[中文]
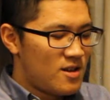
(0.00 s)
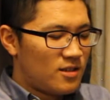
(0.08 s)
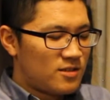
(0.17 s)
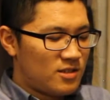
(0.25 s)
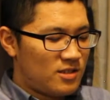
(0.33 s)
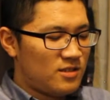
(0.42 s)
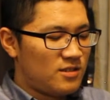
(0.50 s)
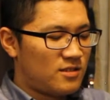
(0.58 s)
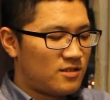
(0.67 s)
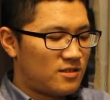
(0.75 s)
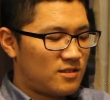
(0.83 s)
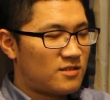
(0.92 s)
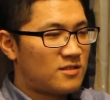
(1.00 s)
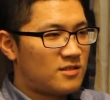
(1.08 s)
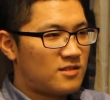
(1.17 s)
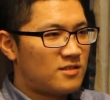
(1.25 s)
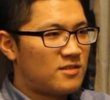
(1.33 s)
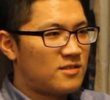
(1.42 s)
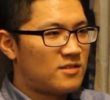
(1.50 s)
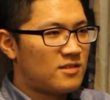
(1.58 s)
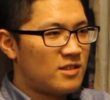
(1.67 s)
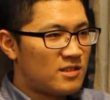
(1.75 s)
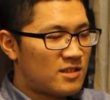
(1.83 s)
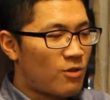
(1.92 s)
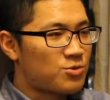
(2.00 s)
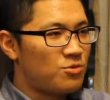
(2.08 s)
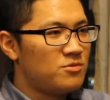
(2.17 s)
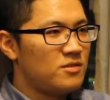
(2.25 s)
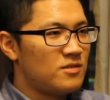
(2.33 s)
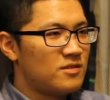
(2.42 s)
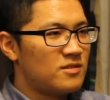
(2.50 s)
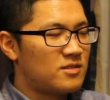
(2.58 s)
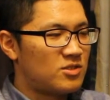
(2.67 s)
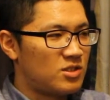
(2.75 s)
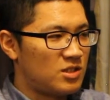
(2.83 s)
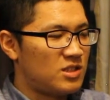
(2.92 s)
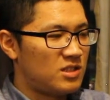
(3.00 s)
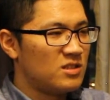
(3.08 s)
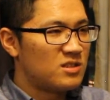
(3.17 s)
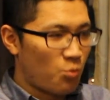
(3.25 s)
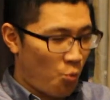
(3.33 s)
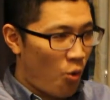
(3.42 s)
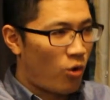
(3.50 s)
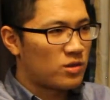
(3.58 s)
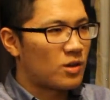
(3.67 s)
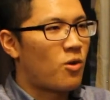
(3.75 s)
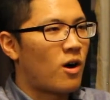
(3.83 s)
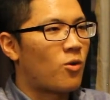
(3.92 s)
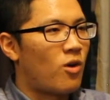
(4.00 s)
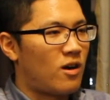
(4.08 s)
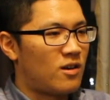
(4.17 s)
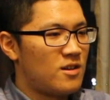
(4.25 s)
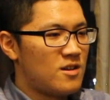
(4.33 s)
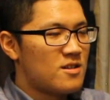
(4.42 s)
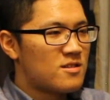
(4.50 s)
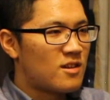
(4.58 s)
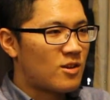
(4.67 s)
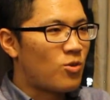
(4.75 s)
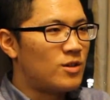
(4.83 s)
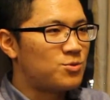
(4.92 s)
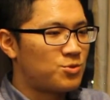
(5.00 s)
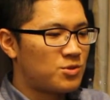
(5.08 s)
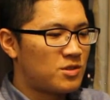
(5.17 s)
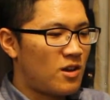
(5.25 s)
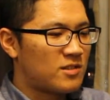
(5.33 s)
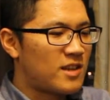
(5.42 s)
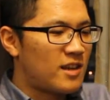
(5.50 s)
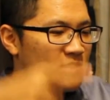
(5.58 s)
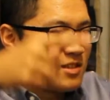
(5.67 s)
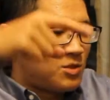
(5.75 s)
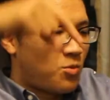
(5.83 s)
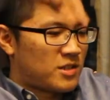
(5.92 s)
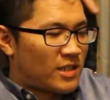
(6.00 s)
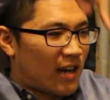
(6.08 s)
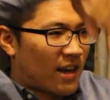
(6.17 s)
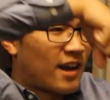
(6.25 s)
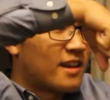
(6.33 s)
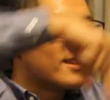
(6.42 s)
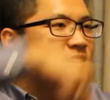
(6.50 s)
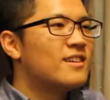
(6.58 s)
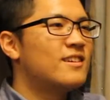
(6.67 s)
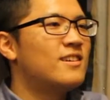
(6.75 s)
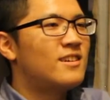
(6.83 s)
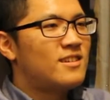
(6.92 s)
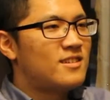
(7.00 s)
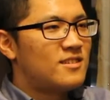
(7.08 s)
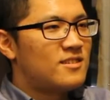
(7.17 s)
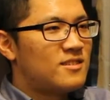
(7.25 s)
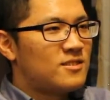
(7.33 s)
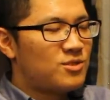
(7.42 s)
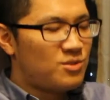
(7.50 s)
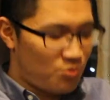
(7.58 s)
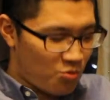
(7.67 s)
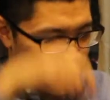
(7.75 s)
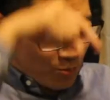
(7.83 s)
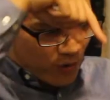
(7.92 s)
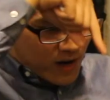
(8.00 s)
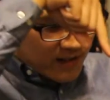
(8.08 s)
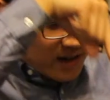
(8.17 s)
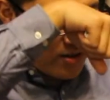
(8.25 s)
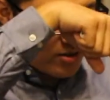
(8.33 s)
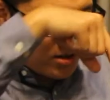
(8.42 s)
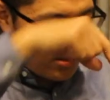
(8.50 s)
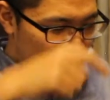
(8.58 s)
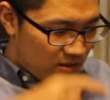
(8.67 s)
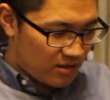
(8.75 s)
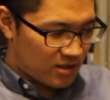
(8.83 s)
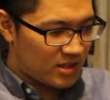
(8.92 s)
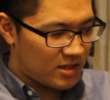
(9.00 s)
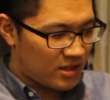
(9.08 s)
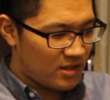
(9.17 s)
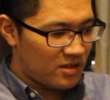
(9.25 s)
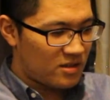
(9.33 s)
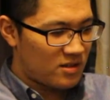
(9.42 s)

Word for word: 这是高中实习我的框框，那关主就是要在这里往下看，就是我我看到的是这些